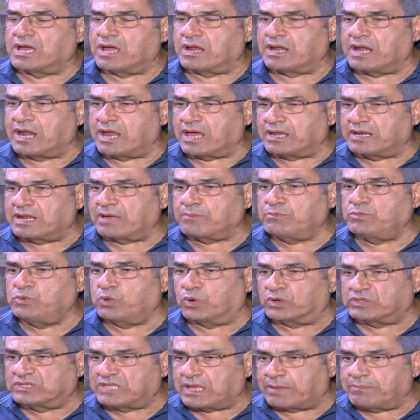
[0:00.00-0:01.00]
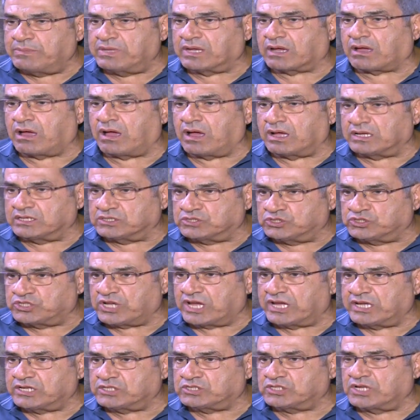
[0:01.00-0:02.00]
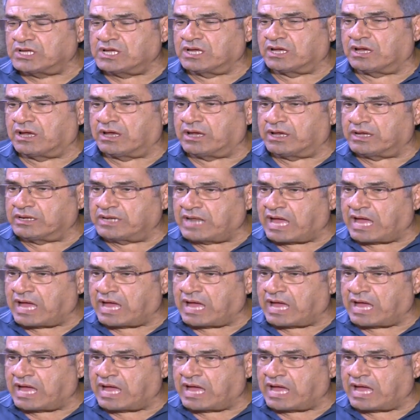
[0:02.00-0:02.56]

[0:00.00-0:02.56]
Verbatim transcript: لم يؤتى بقائد جيش آه،